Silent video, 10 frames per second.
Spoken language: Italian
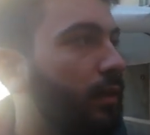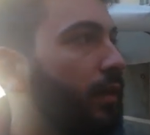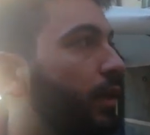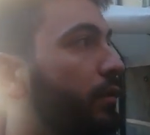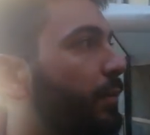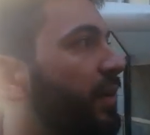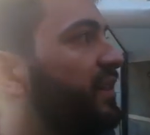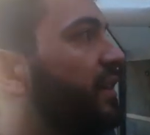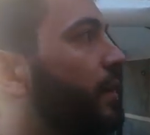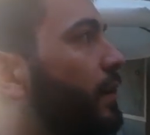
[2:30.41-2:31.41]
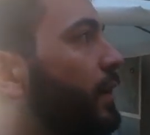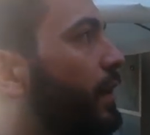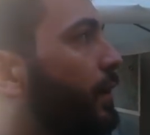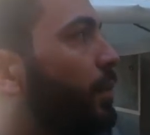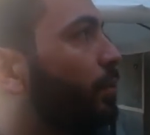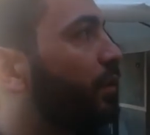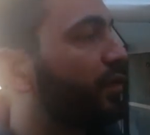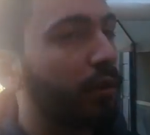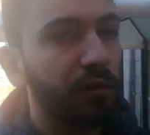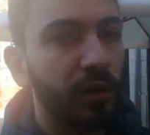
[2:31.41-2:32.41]
di dover passare, per un
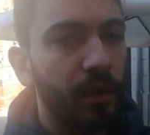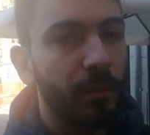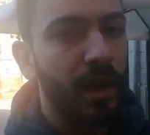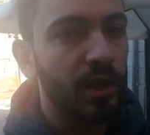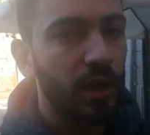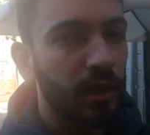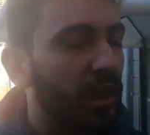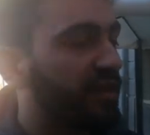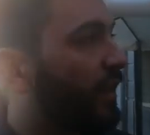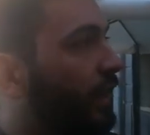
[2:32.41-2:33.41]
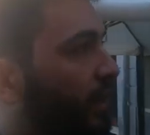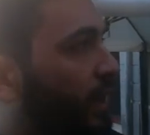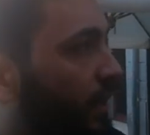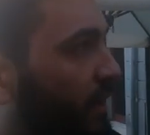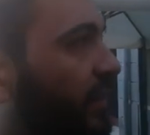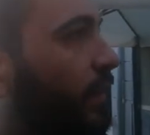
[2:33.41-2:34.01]
discorso di immagine della salita di Santa